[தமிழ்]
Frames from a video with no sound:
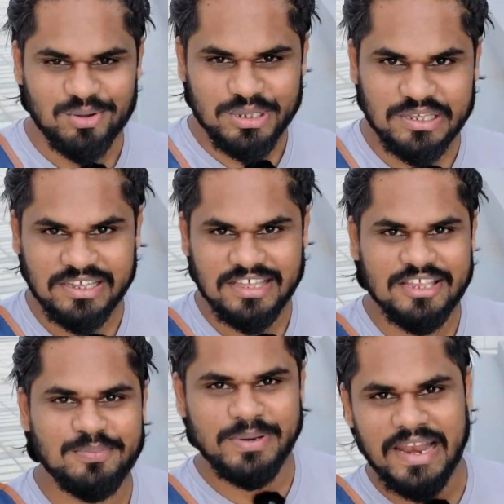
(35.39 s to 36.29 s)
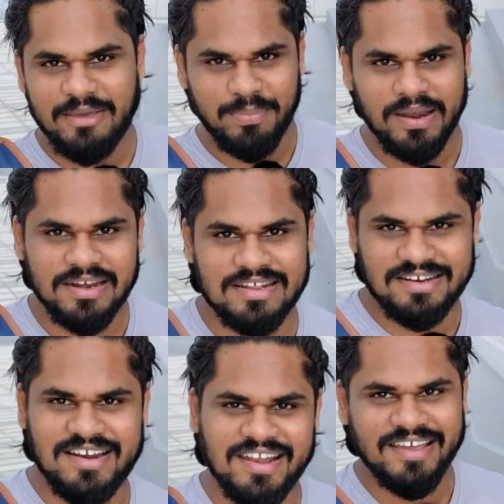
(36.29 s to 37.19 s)
ஒரு எதிர்ப்பு நிலைப்பாட்டில்
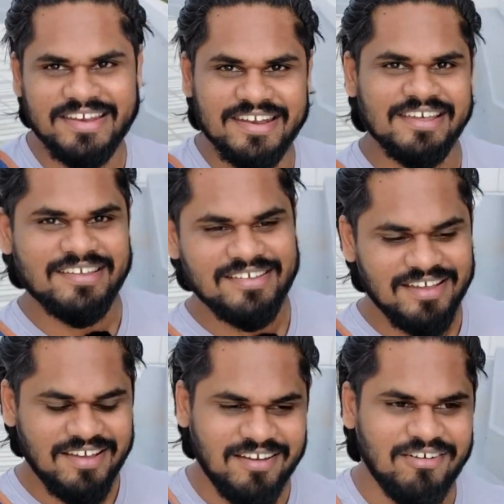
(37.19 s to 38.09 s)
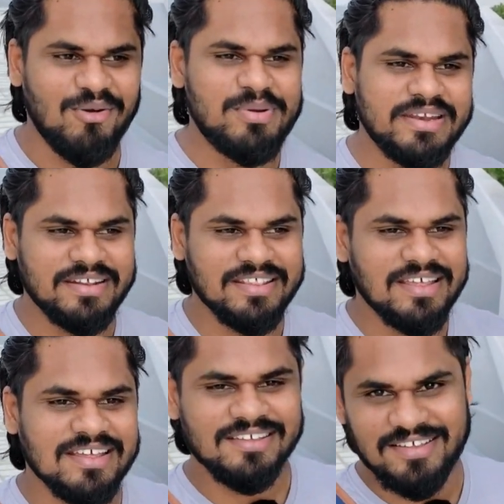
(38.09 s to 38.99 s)
இருக்குன்னா என்ன
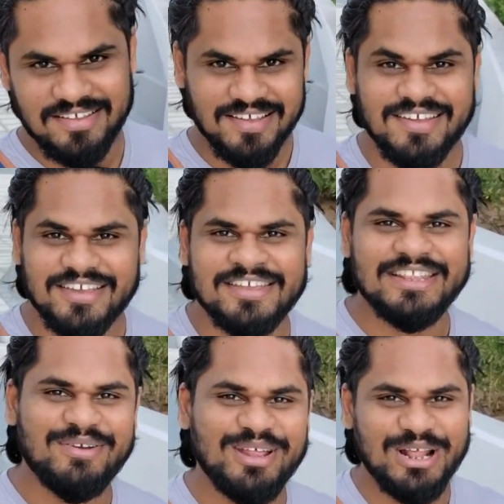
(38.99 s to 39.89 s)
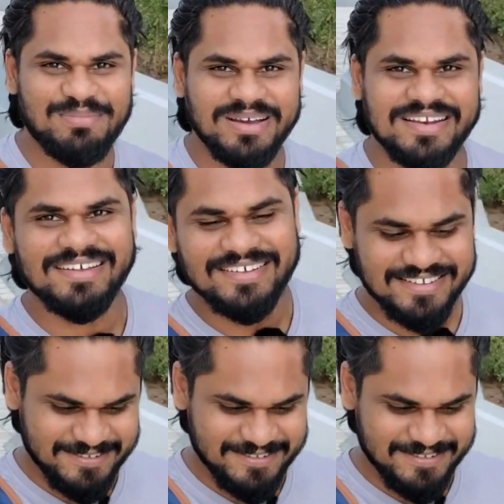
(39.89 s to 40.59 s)
அப்படின்றத இந்த வீடியோலாம் பார்க்கலாம்